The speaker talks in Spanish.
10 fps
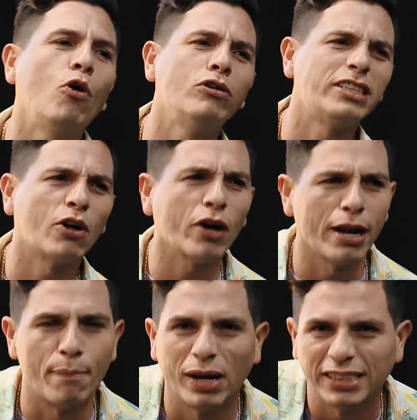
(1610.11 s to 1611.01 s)
consejo que le
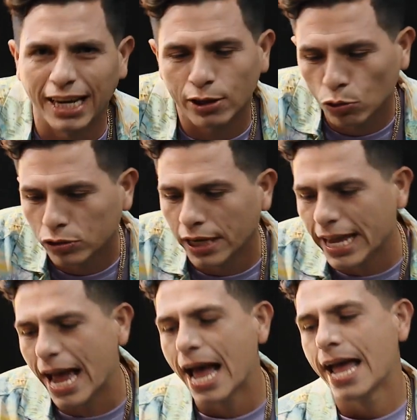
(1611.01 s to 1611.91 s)
puedas dar tú,
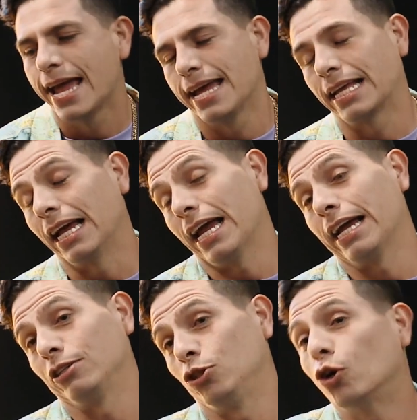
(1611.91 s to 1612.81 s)
Tania? Que
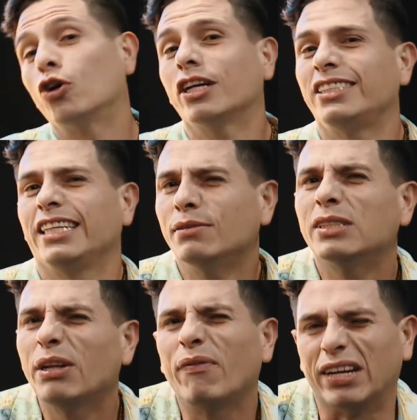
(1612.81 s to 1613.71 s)
yo creo que sí es más
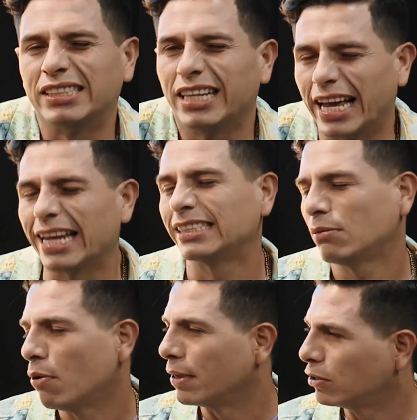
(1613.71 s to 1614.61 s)
difícil. En este
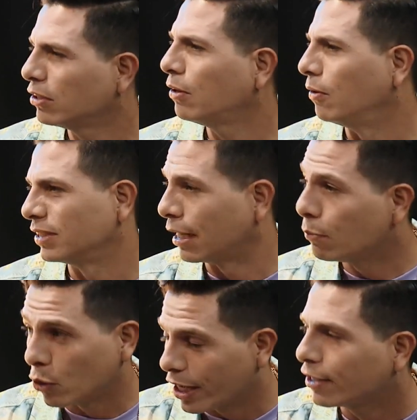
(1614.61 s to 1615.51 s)
momento, ser
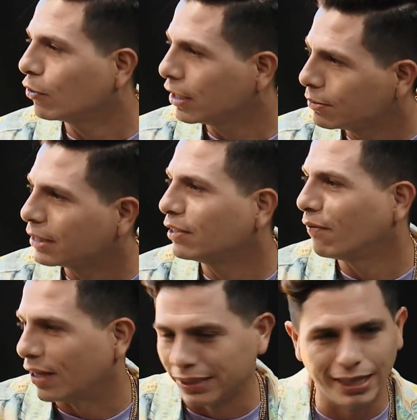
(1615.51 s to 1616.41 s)
mujer creo que es más
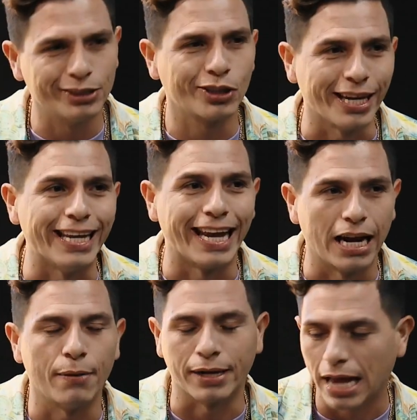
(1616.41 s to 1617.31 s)
difícil, eso que ni qué, la
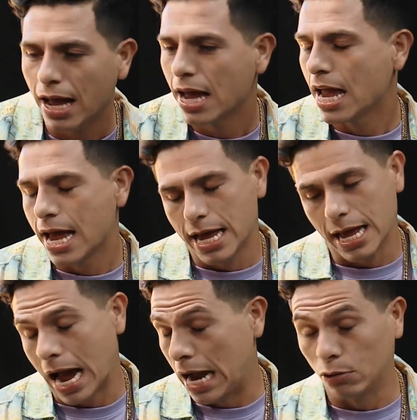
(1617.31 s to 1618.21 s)
verdad.
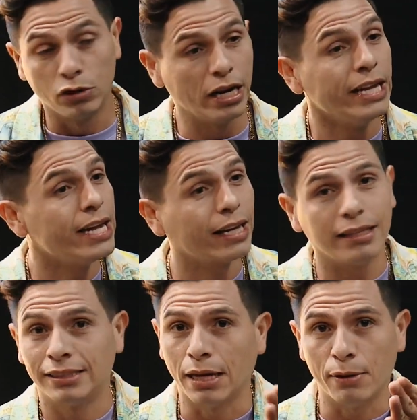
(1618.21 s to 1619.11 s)
Alguna niña que te
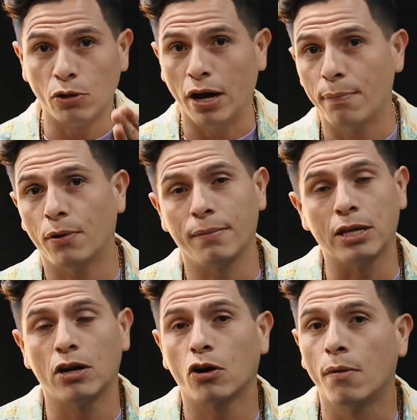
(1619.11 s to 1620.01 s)
esté viendo ahí por medio de
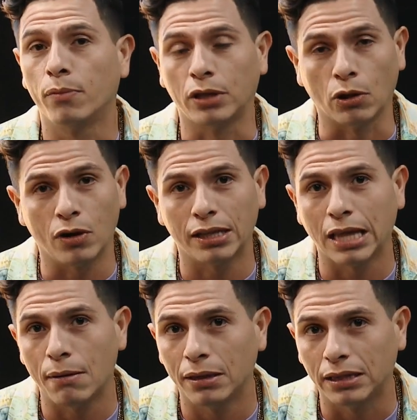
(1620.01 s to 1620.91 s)
la computadora,
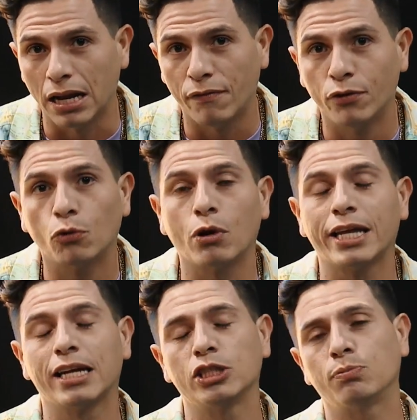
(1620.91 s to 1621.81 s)
tablet, teléfono,
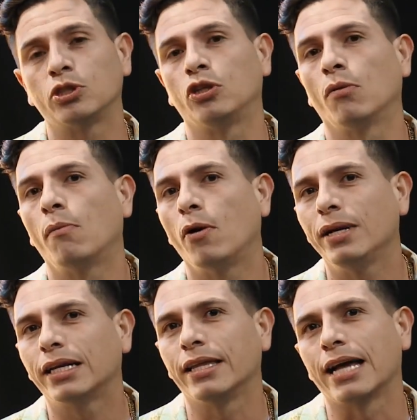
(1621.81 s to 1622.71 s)
cualquier dispositivo móvil y
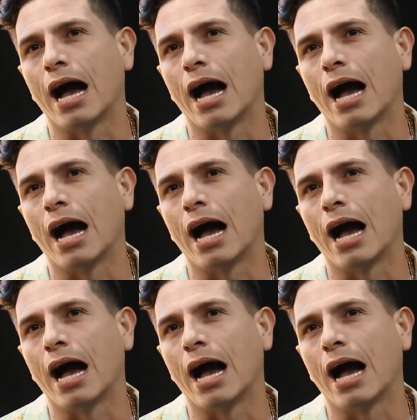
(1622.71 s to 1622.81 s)
que diga,